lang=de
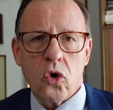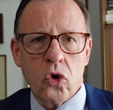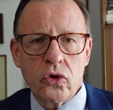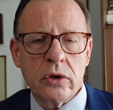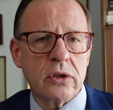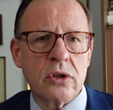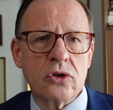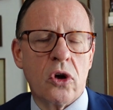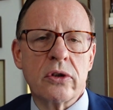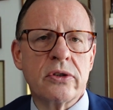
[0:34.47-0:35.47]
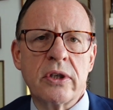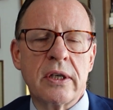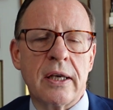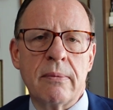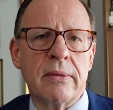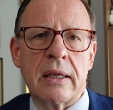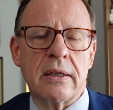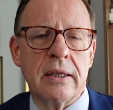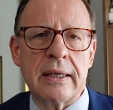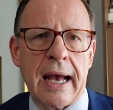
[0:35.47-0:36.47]
und sie sollten sich eben
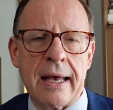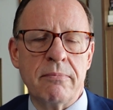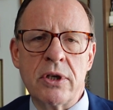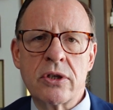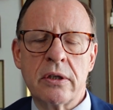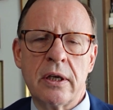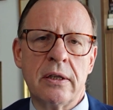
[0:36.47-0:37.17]
dann nicht einmischen,